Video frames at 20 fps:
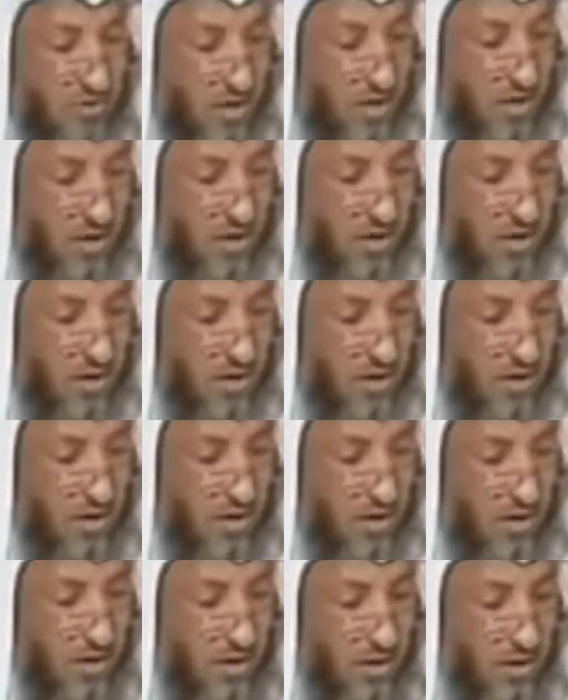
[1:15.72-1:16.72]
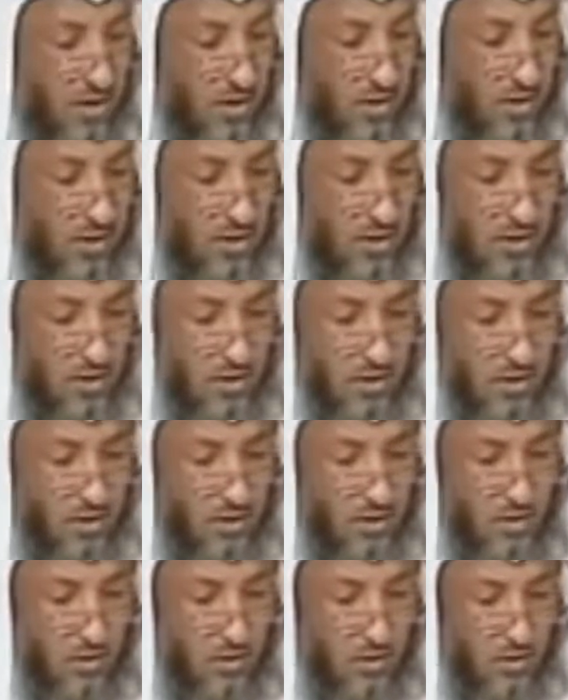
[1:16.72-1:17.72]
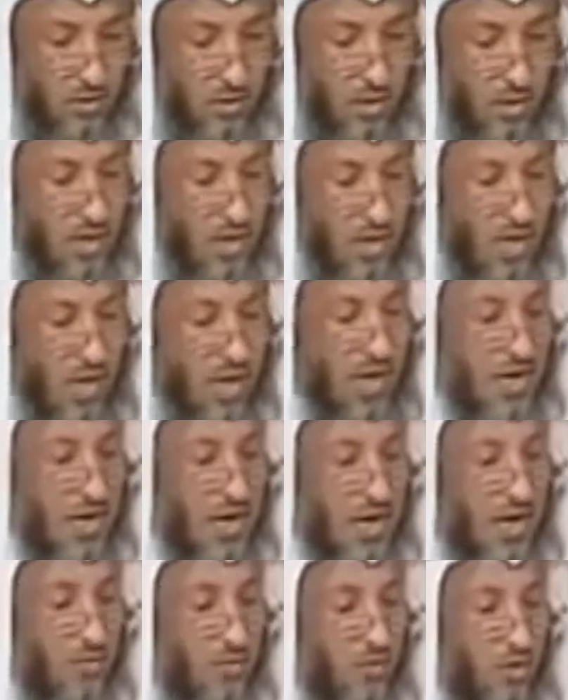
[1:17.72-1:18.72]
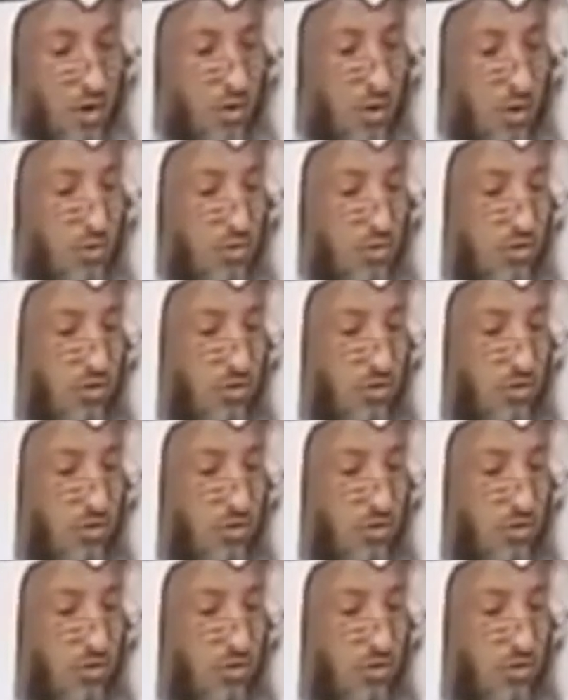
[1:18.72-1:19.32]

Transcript: البزار آه، قال لا نعلم روى